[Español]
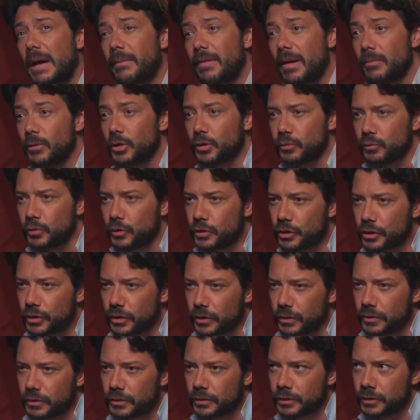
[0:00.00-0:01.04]
hablamos
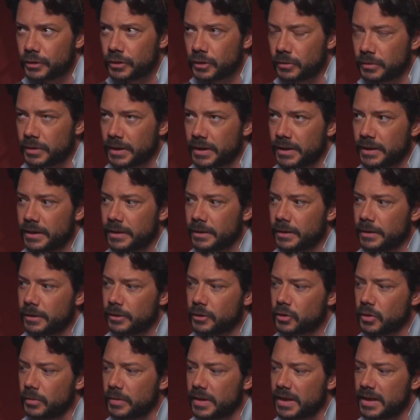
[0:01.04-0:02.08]
mucho sobre,
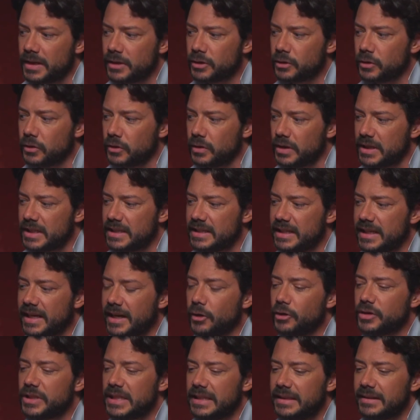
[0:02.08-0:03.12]
sobre eso y sí que
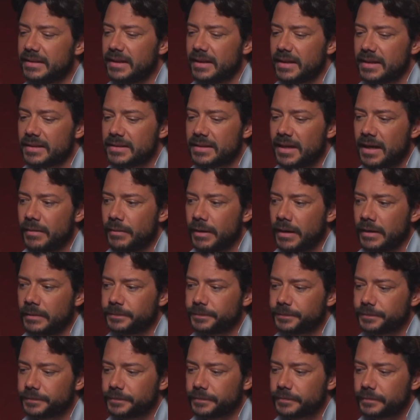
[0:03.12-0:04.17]
nos interesaba
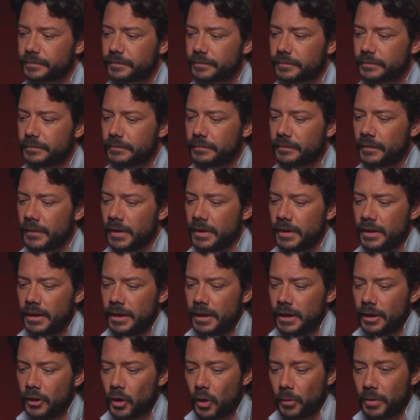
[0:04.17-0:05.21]

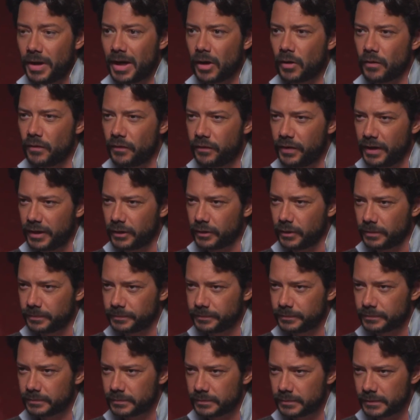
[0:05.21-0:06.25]
que hubiera conflicto
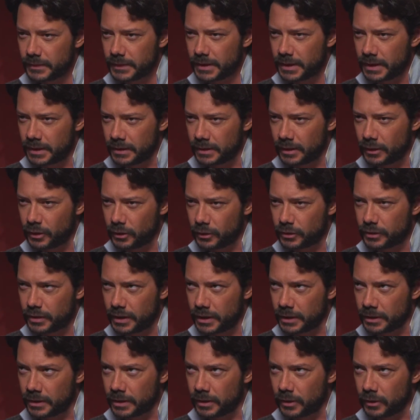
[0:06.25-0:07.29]
entre los,
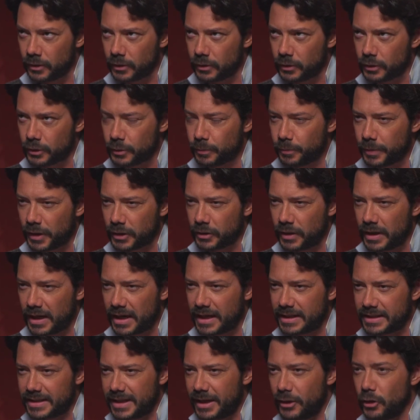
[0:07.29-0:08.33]
entre los
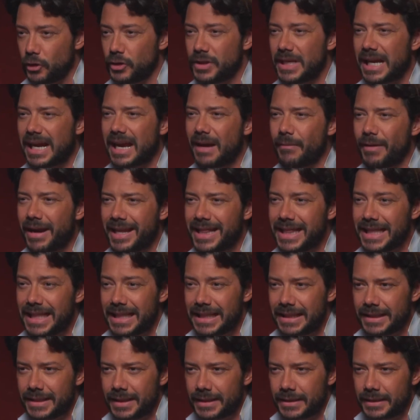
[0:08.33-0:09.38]
personajes, que no se acabaran de
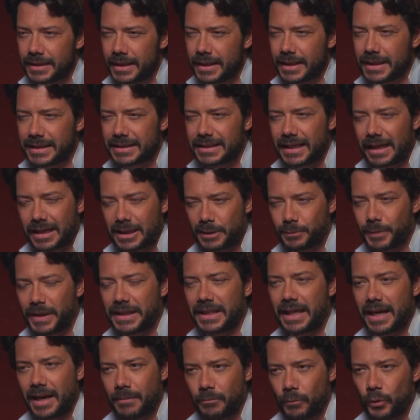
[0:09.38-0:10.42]
entender, que se
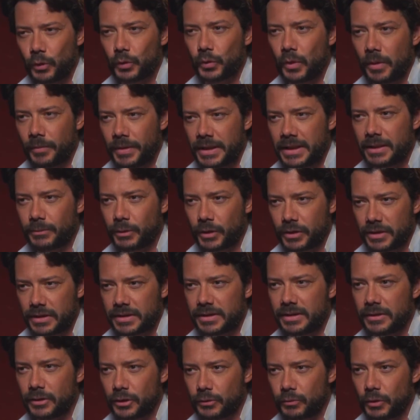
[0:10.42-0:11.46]
respetaran mutuamente por
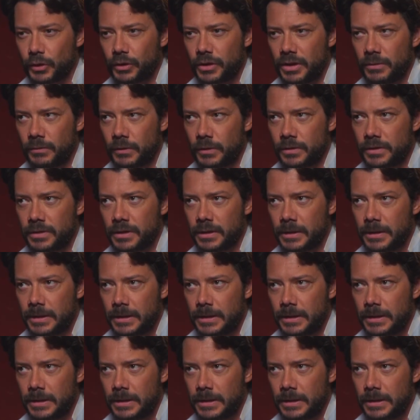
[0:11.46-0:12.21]
distintos motivos.